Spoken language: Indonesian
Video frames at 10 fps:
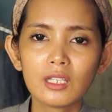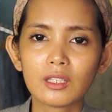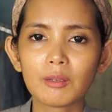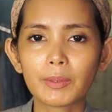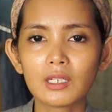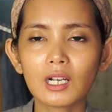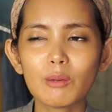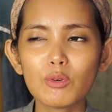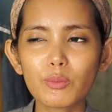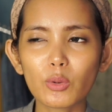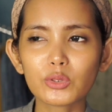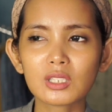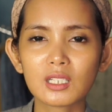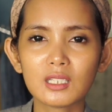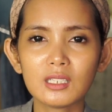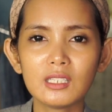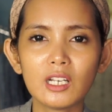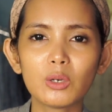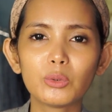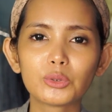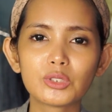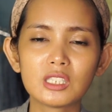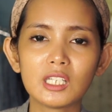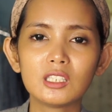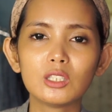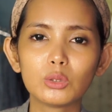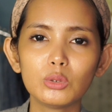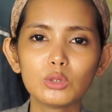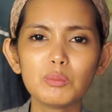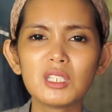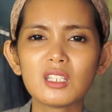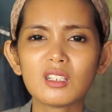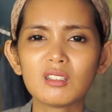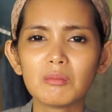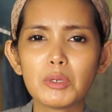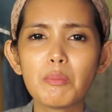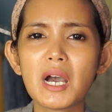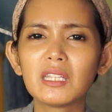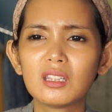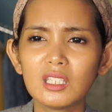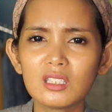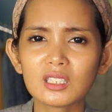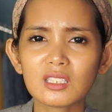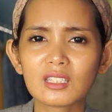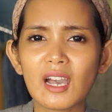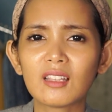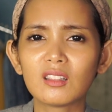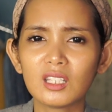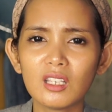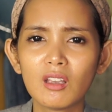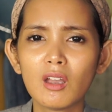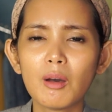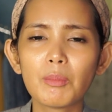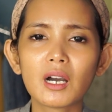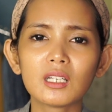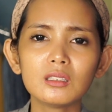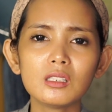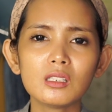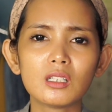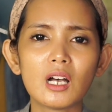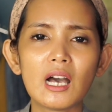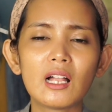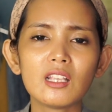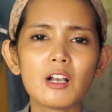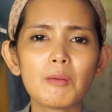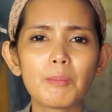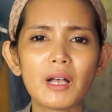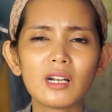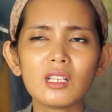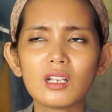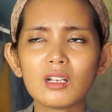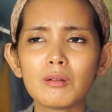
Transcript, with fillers: daripada kamu fokus ke yang kurusnya gitu itu bikin membatin sakit hati bahkan hal yang paling